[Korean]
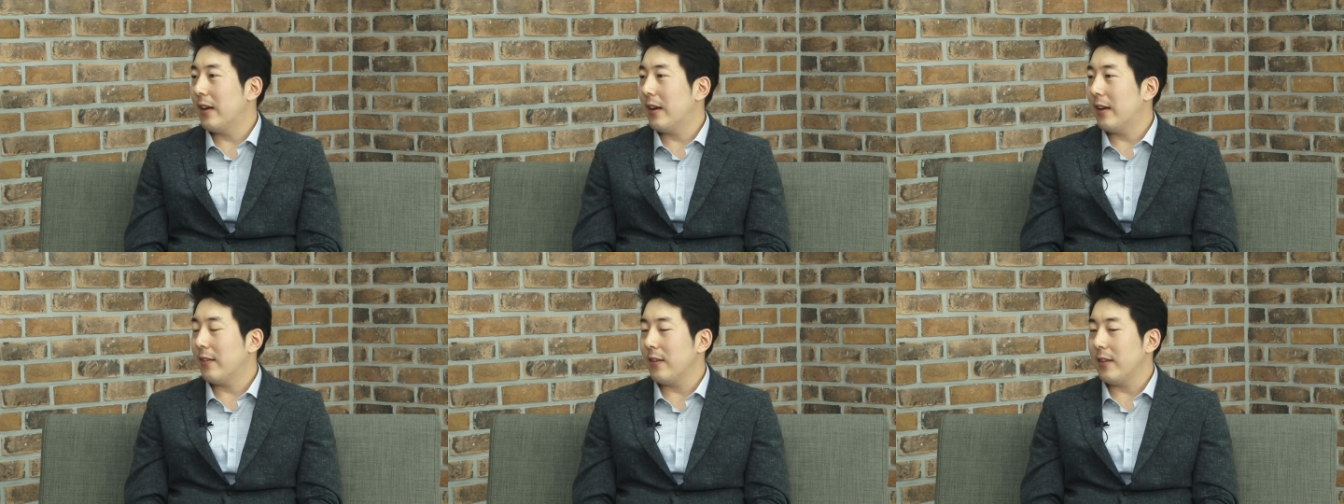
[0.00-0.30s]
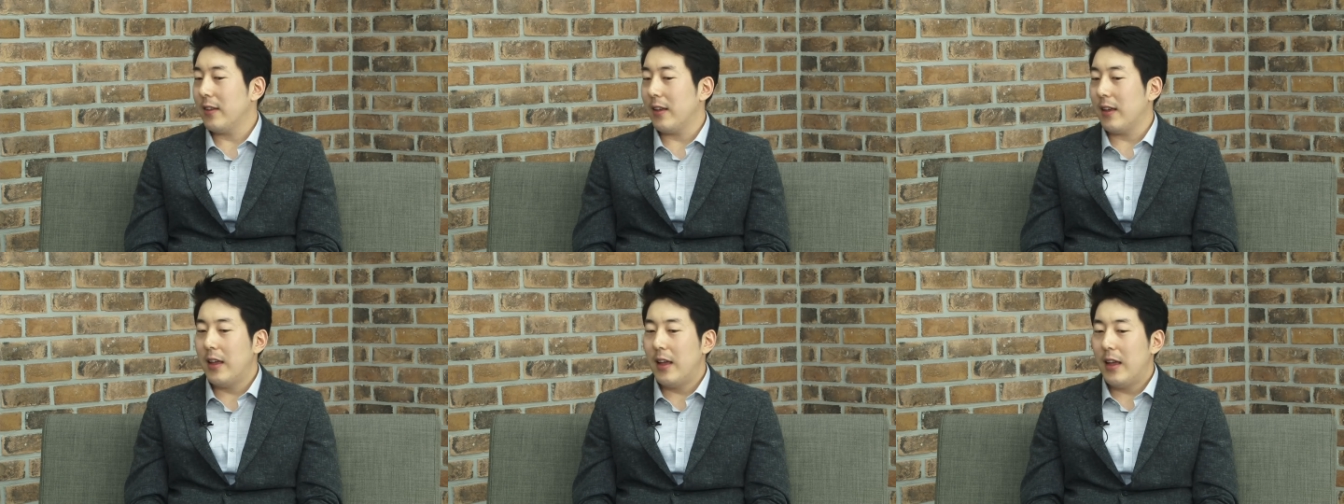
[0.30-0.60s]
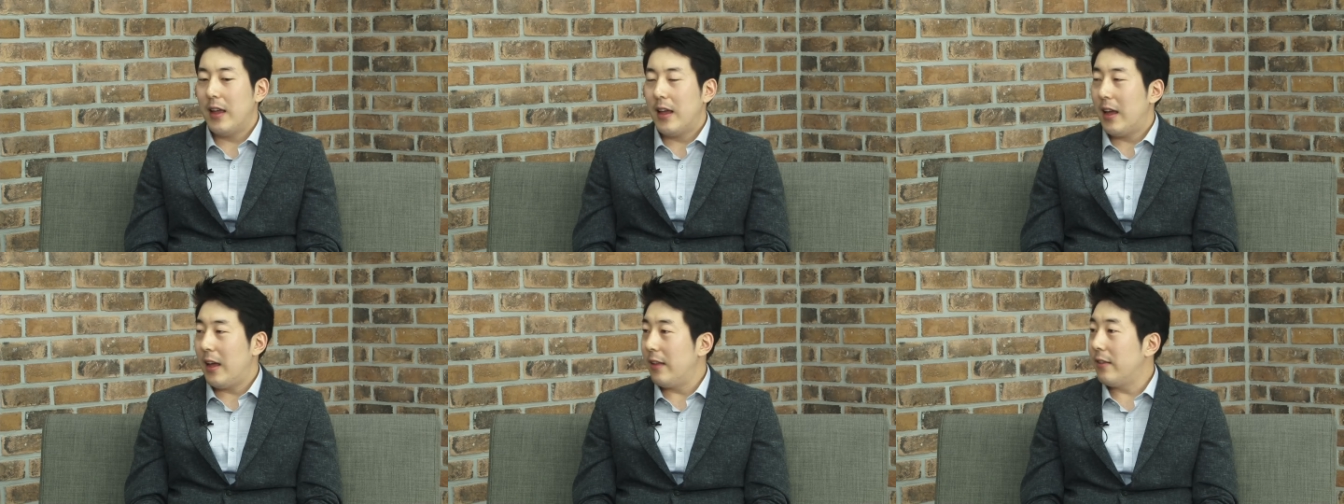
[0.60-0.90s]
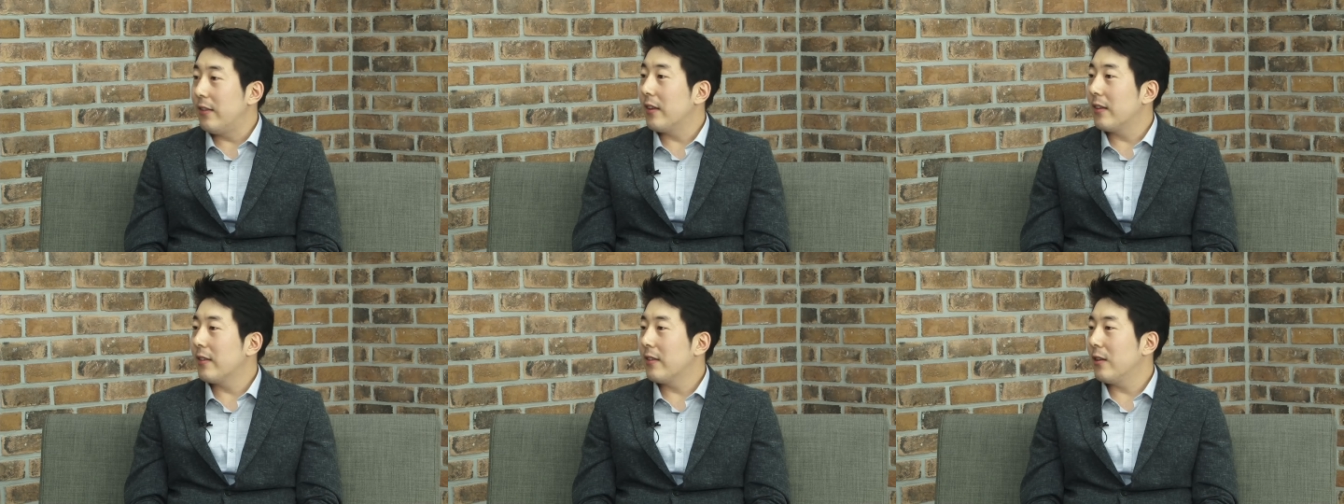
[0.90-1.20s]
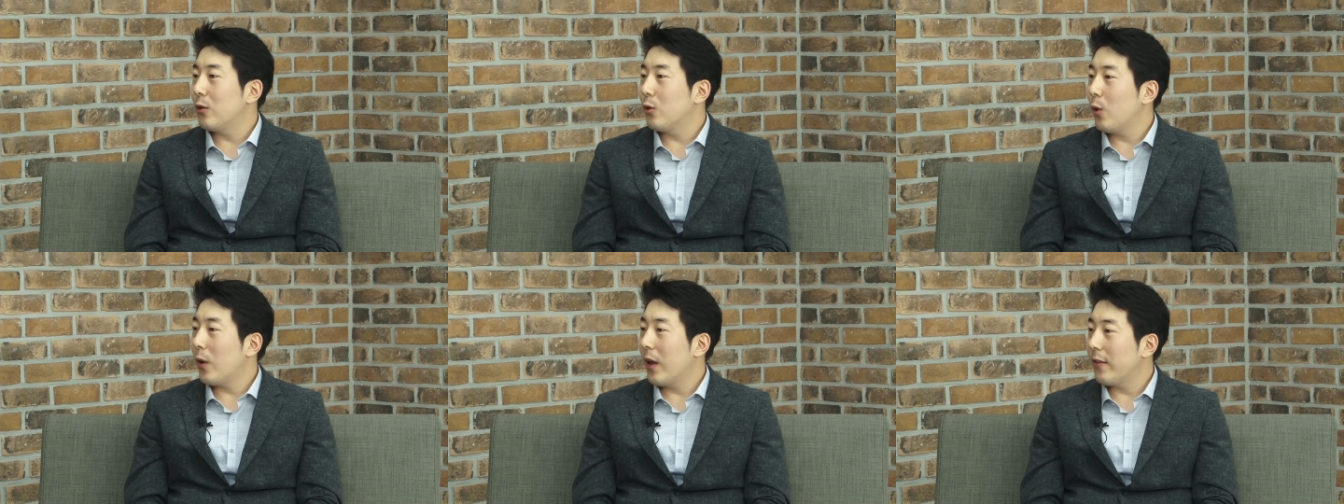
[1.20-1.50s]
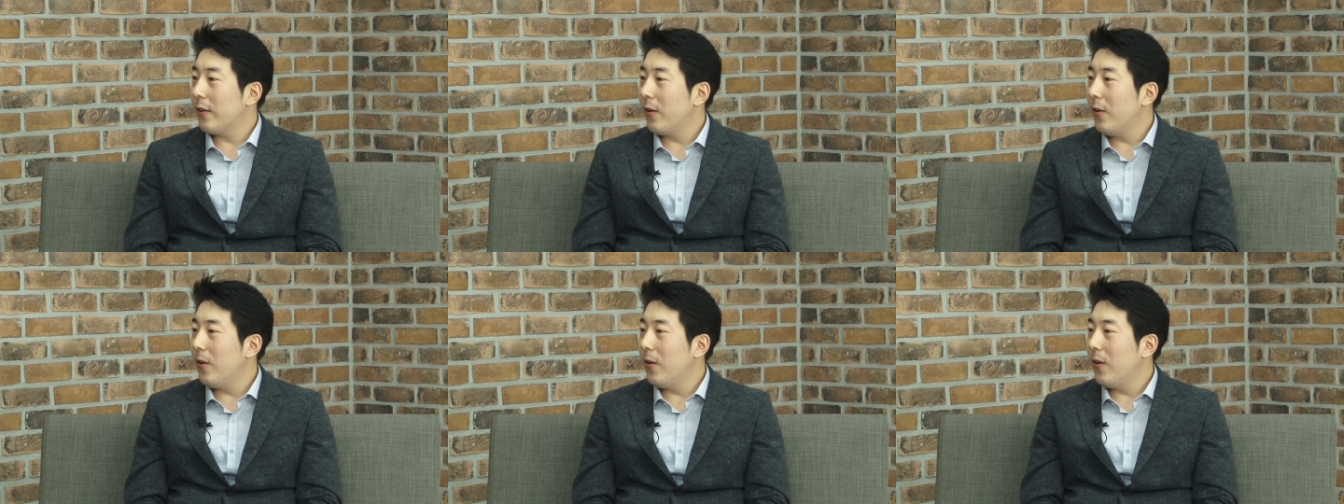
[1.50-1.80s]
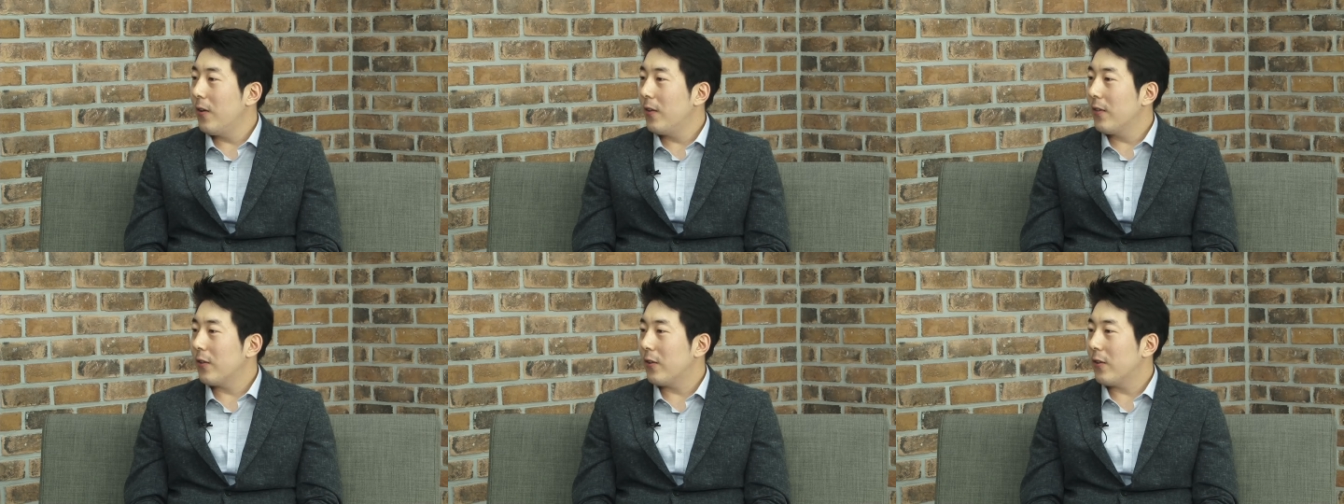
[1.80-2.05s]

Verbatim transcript: 그래서 이제 엔지닉스를 통해서 음.